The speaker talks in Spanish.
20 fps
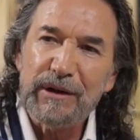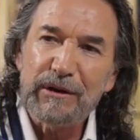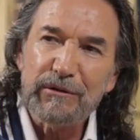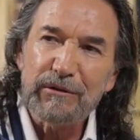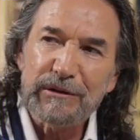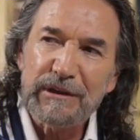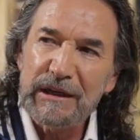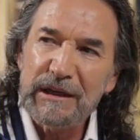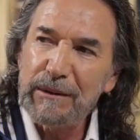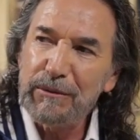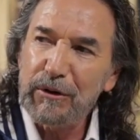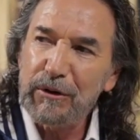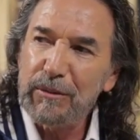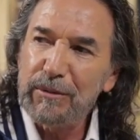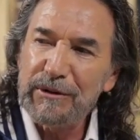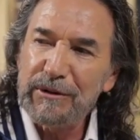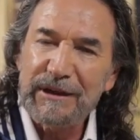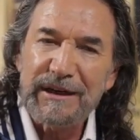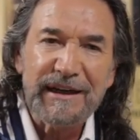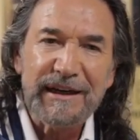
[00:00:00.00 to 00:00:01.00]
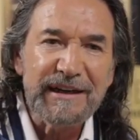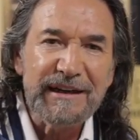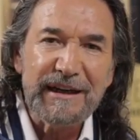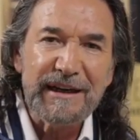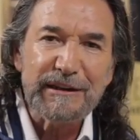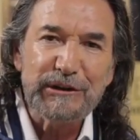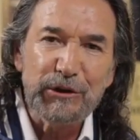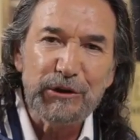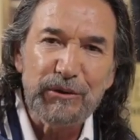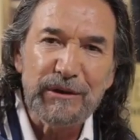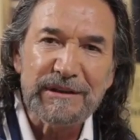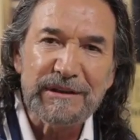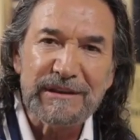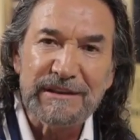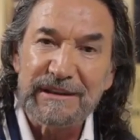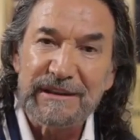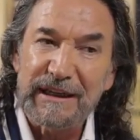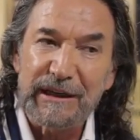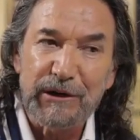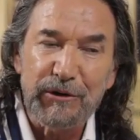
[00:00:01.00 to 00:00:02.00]
entonces ya llevo como tres generaciones que
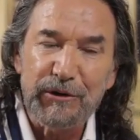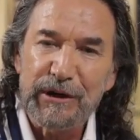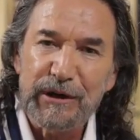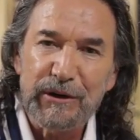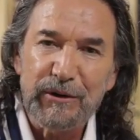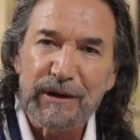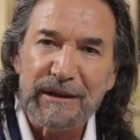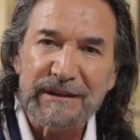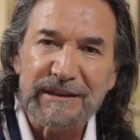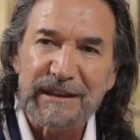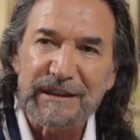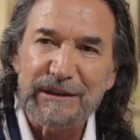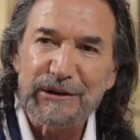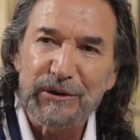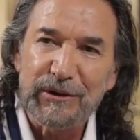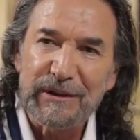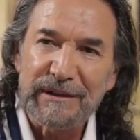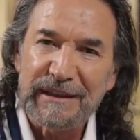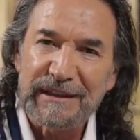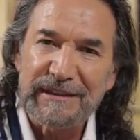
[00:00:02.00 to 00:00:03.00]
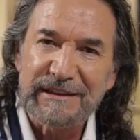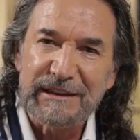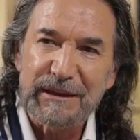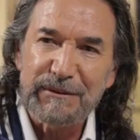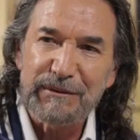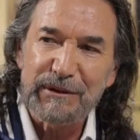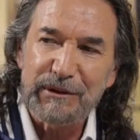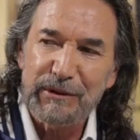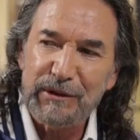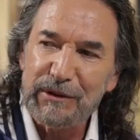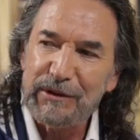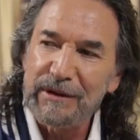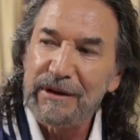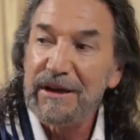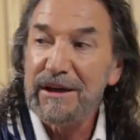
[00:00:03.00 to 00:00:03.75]
siguen oyendo las canciones de este servidor.